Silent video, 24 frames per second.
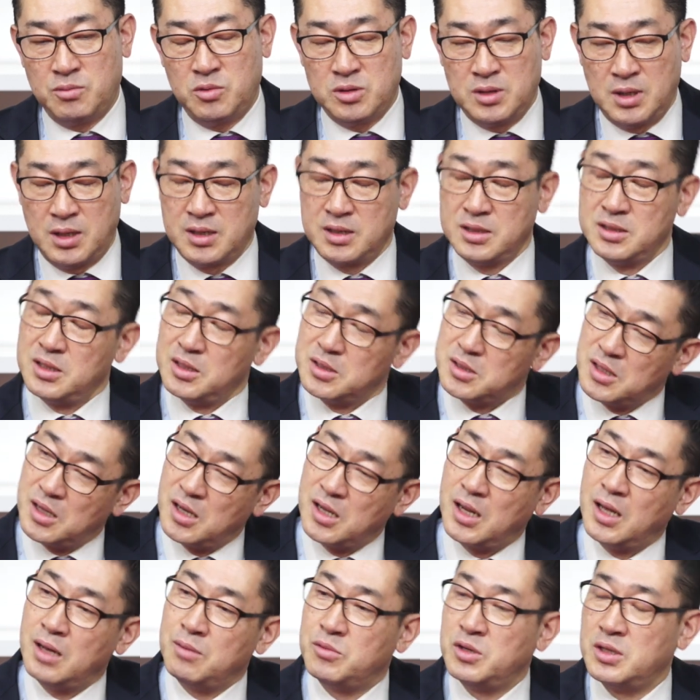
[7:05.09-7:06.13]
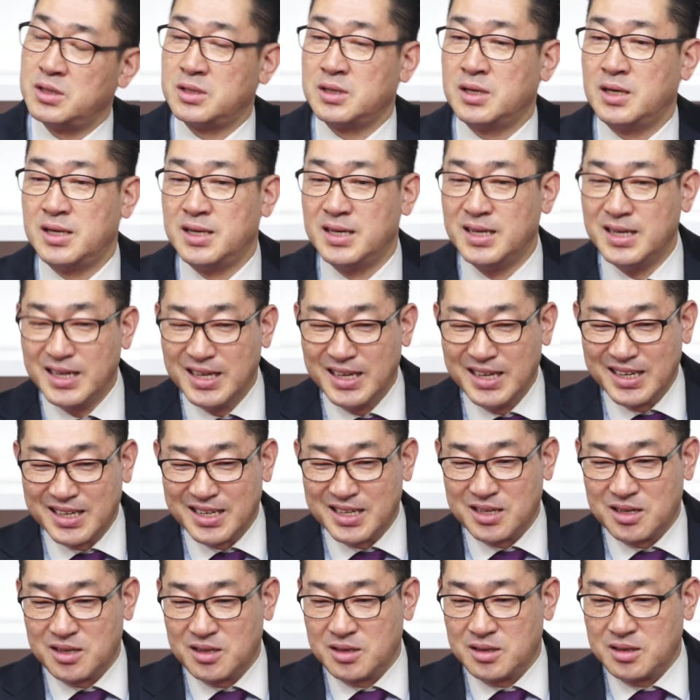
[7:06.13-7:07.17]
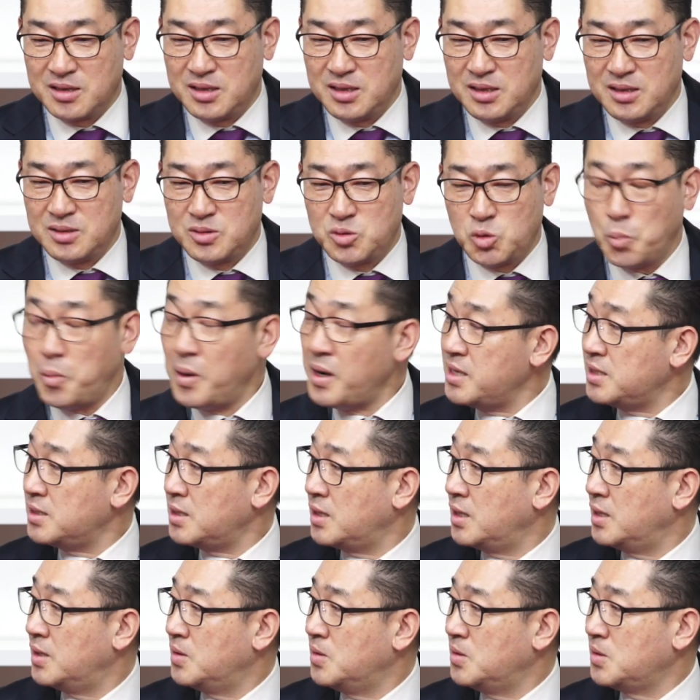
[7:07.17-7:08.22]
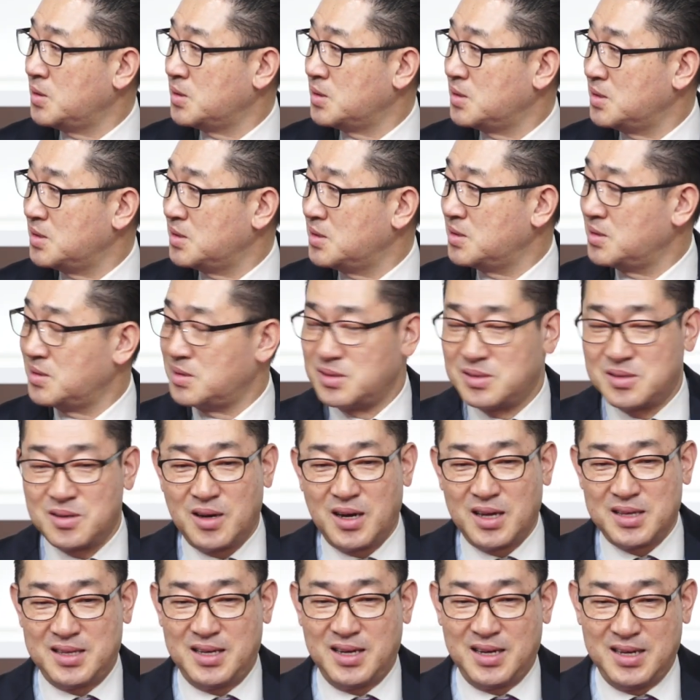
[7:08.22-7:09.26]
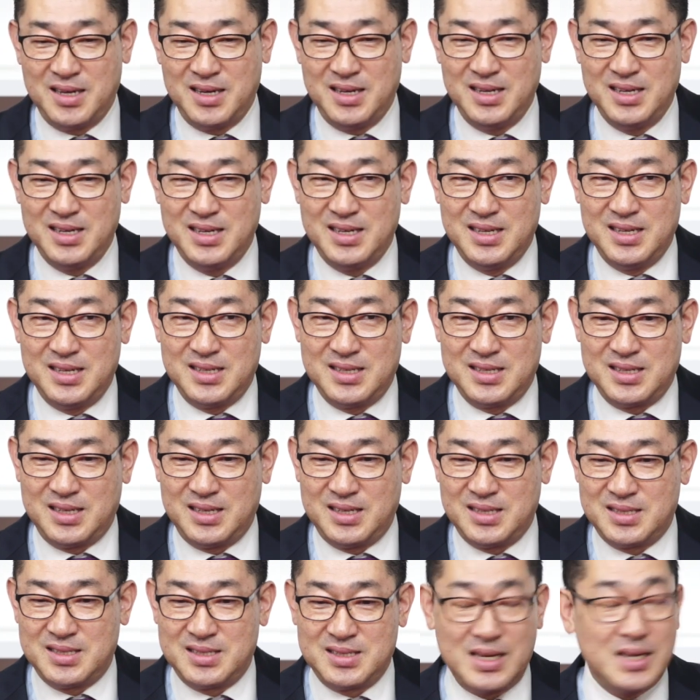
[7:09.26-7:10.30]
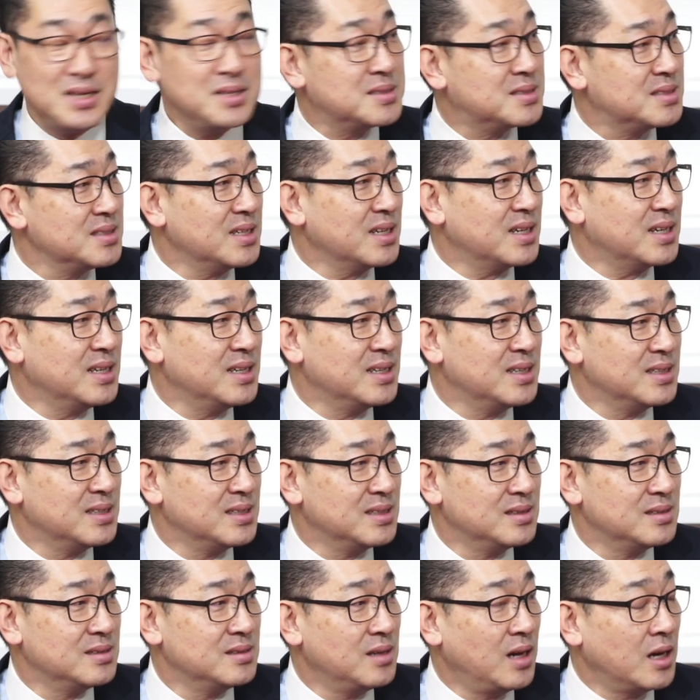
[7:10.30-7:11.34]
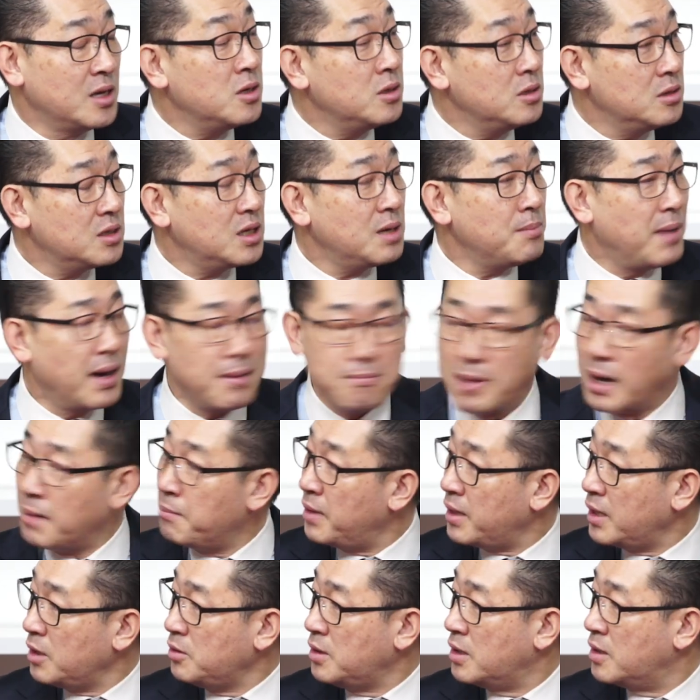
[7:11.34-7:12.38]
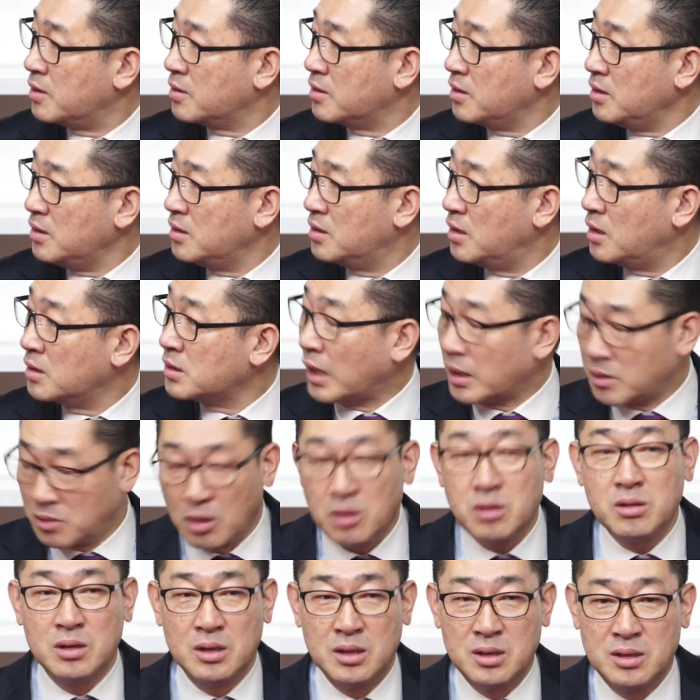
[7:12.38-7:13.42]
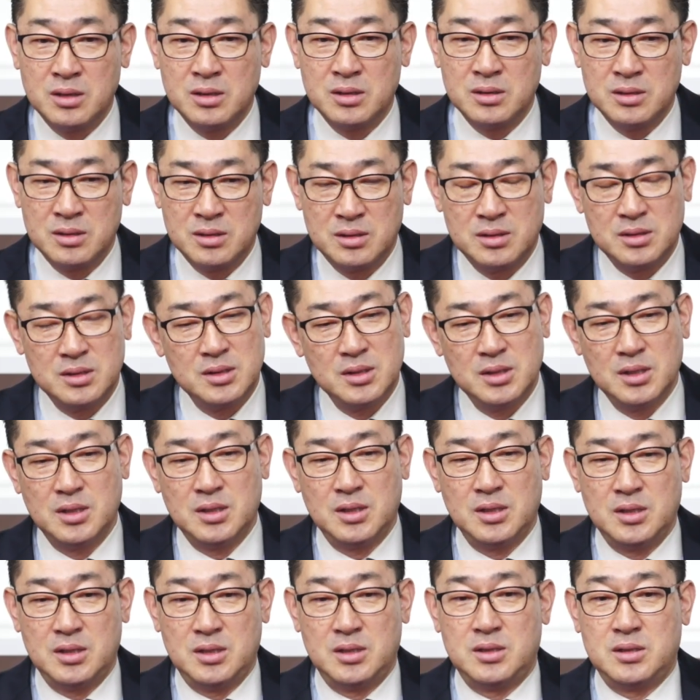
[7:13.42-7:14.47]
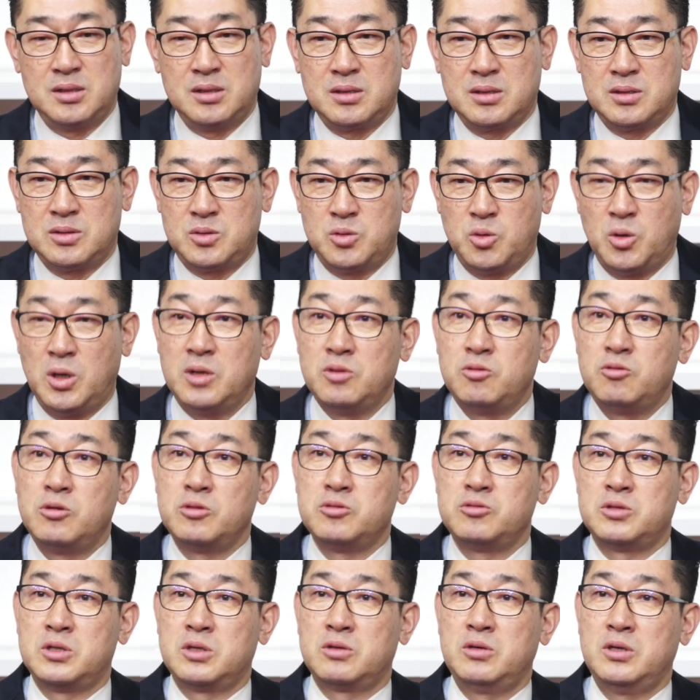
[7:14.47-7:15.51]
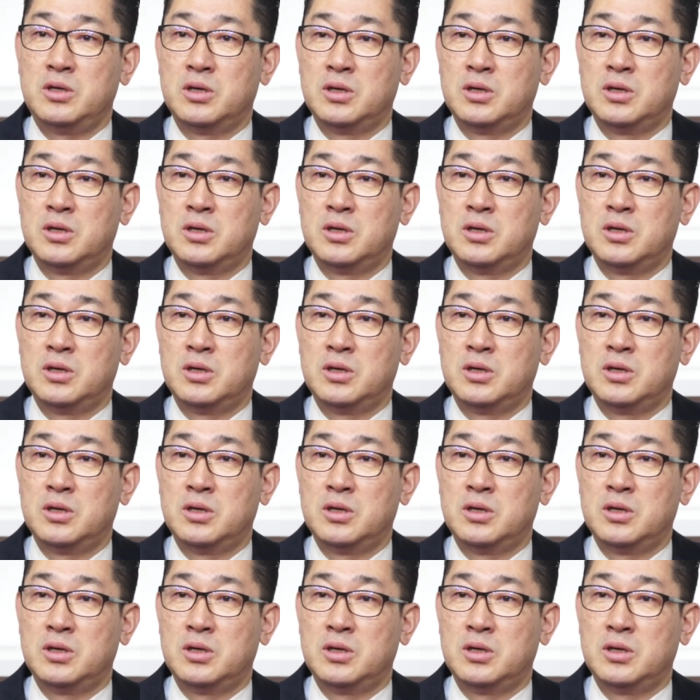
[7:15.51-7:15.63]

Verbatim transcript: 근데 하여튼간에 뭐 하여튼간에 그 쪽팔리잖아요. 들어갔다가 잘렸으니까. 예. 아, 이런 이렇게 막, 막말해도. 아, 예, 막말 예, 괜찮습니다. 예. 예. 좋아요 눌러주시고요.